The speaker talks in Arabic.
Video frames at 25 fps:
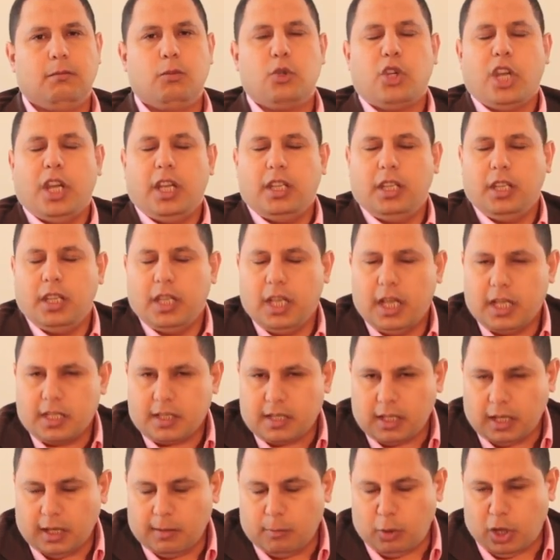مشاهدينا
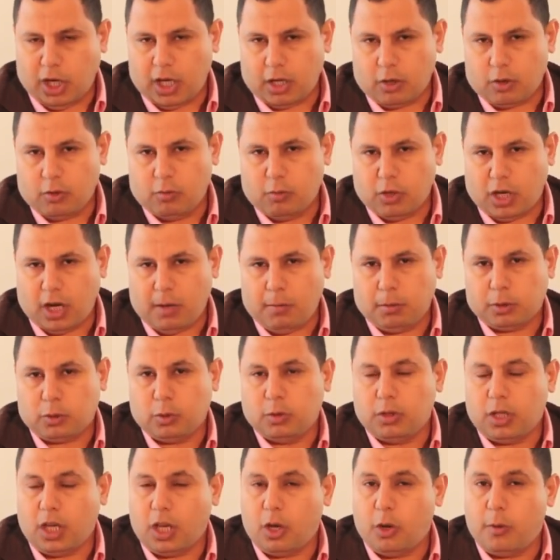السلام عليكم ورحمة
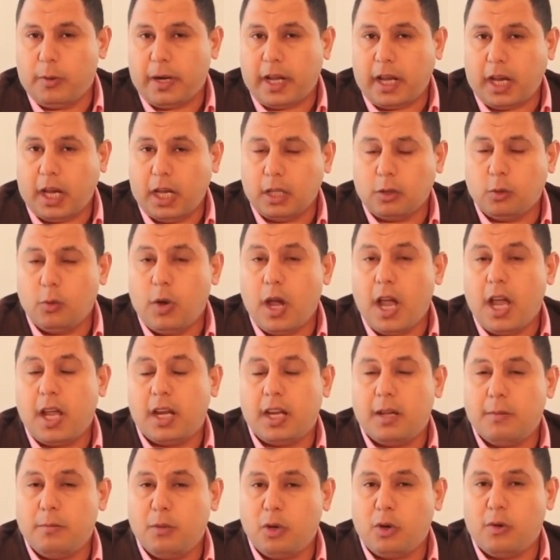الله وبركاته
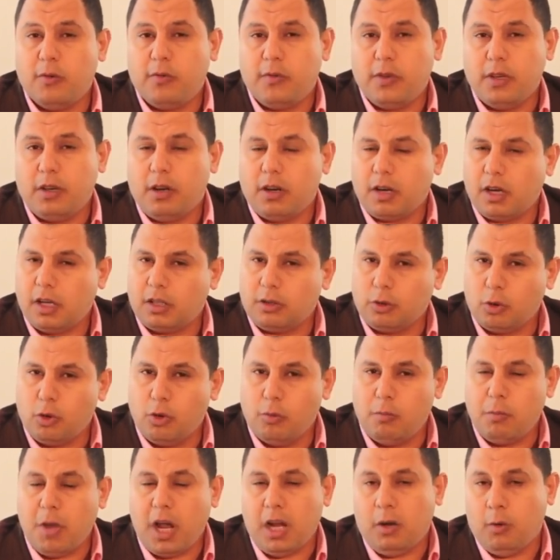وأهلا بكم في
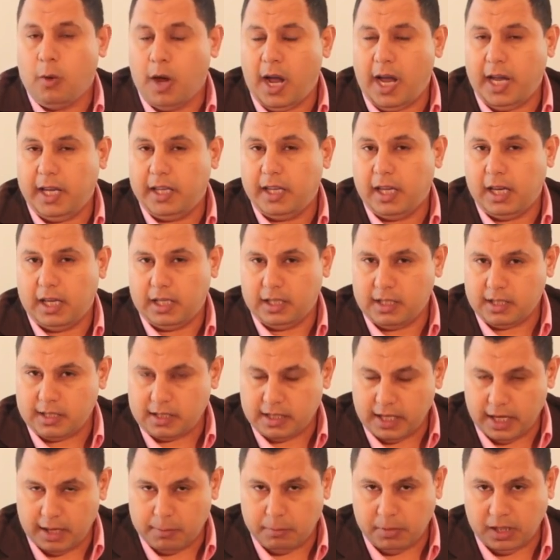قناتكم الوعي
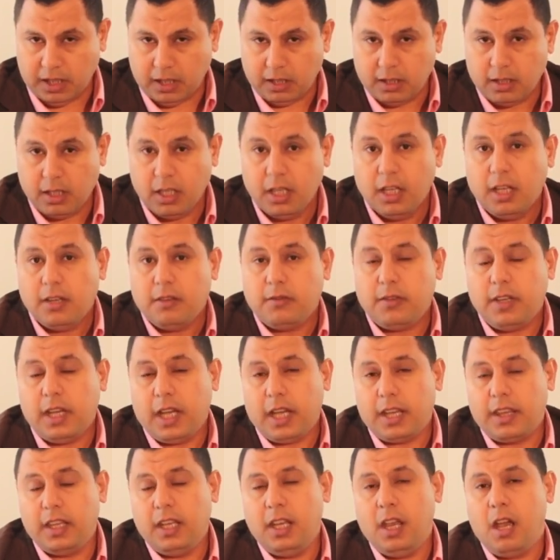الإسلامي
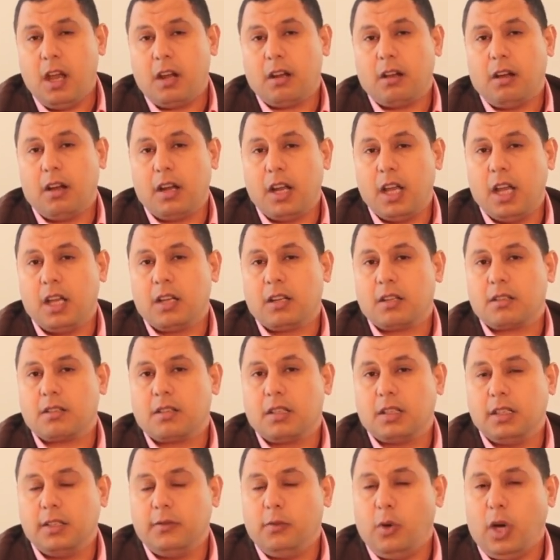في هذه القناة
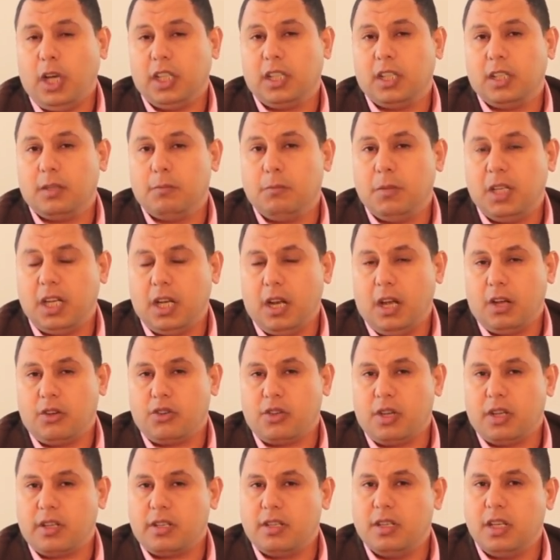نستضيف عددا من
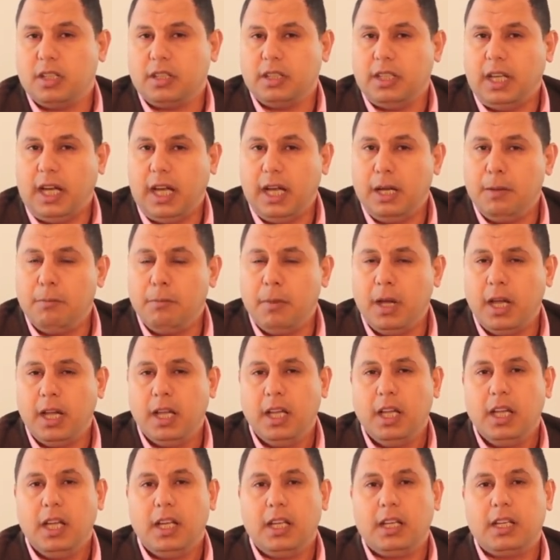الشخصيات
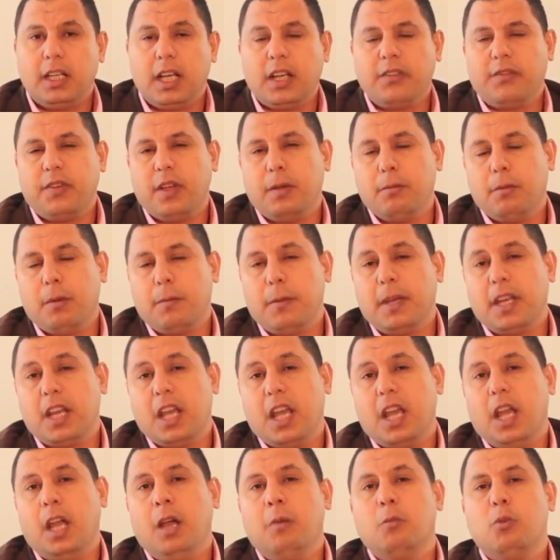العامة لنفهم
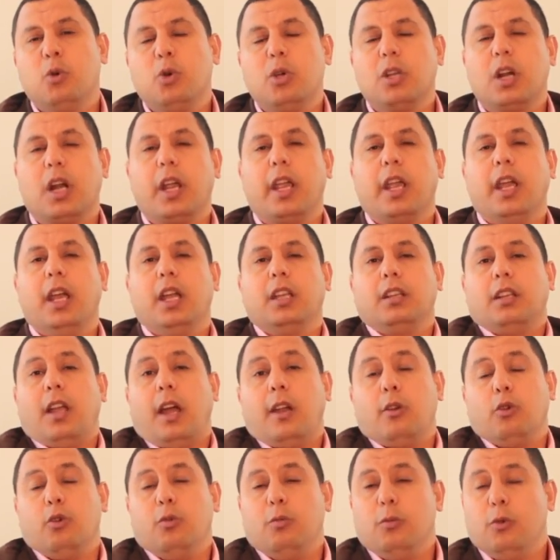منها مجريات
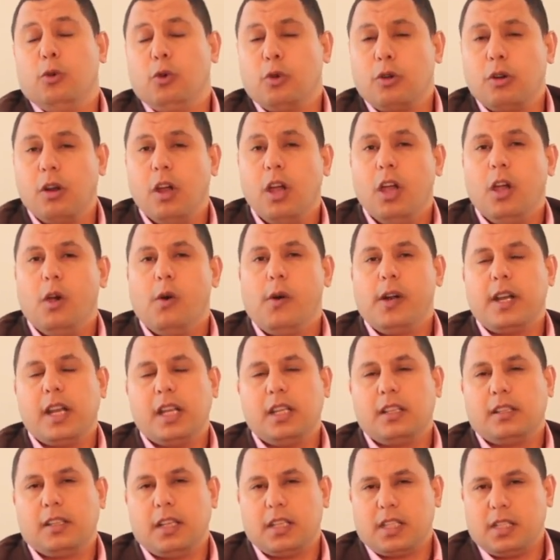الأمور
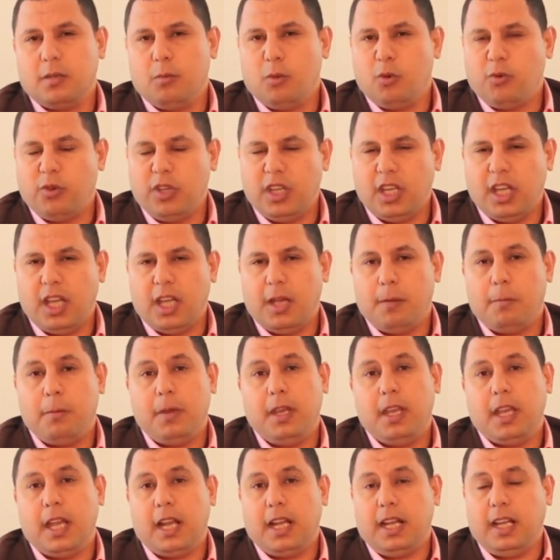ونلتزم فيها
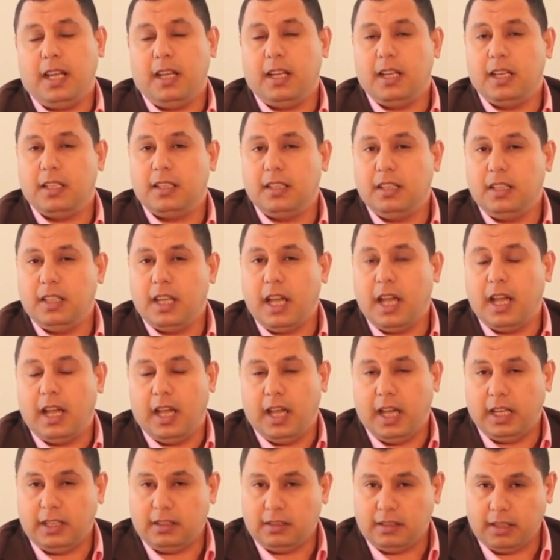
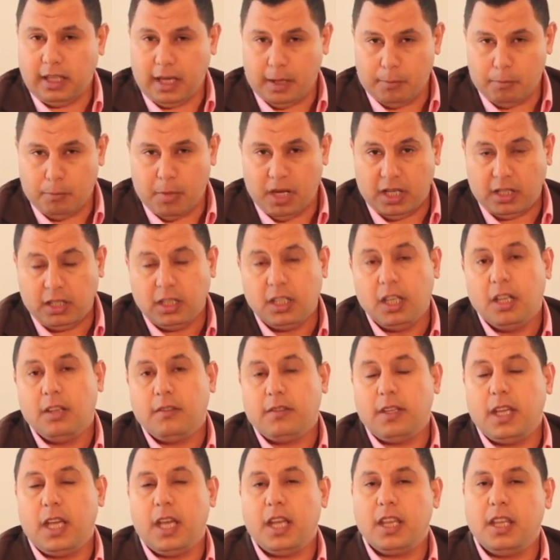بالحيادية التامة
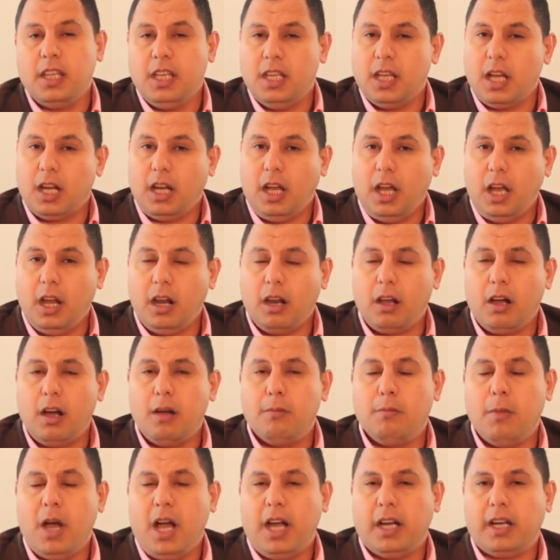في هذه
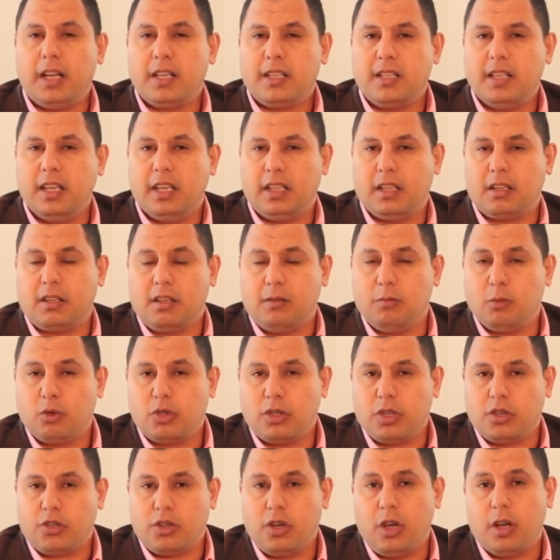الحلقة معنا سيادة
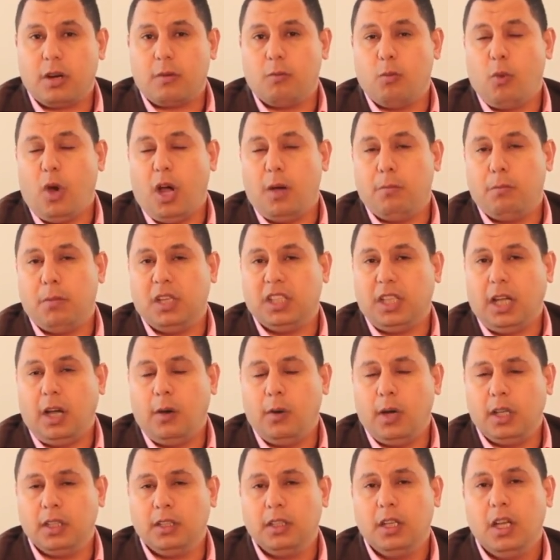المستشار محمد
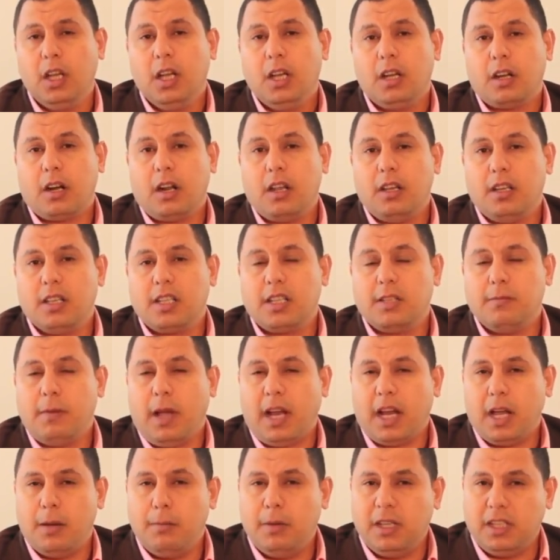عوض رئيس
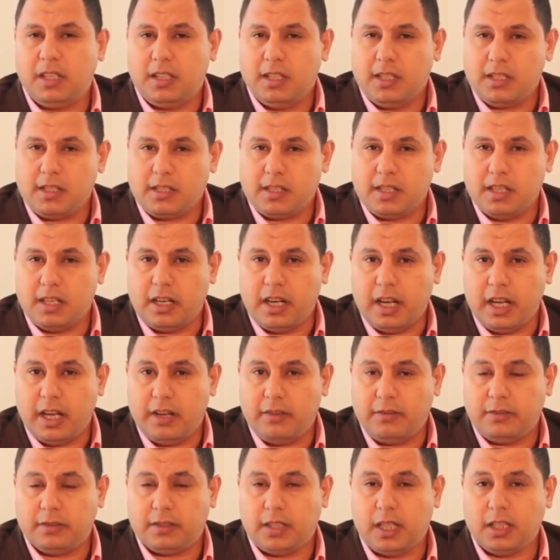محكمة
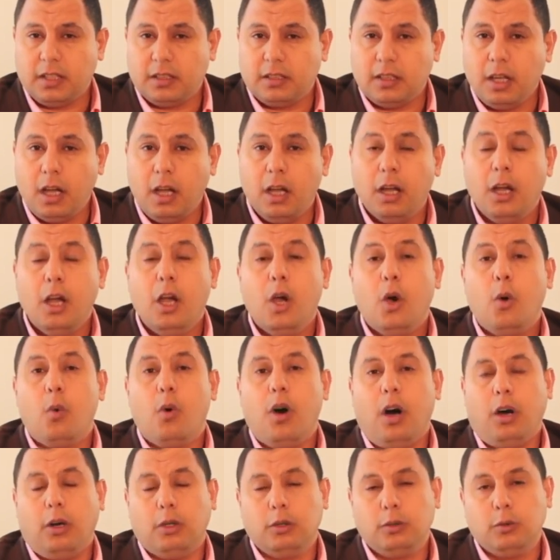استئناف طنطا
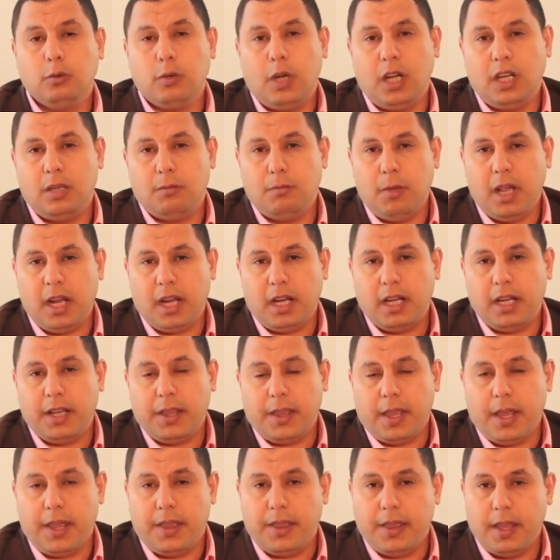وعضو
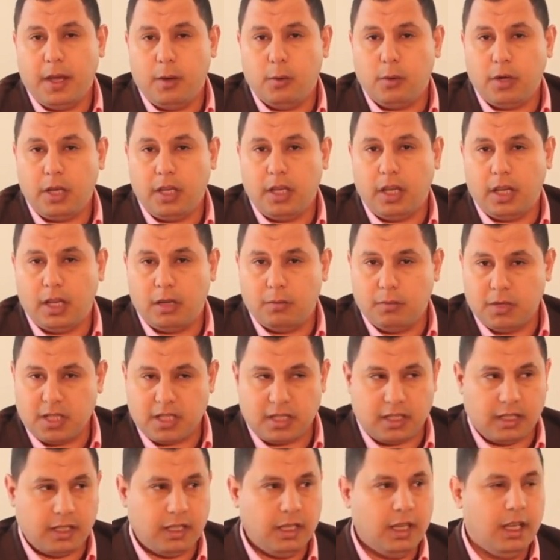المجلس الثوري
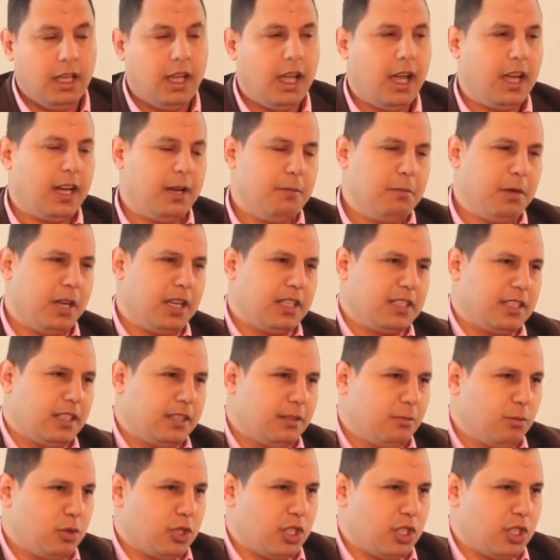المصري أهلا بك يا سيادة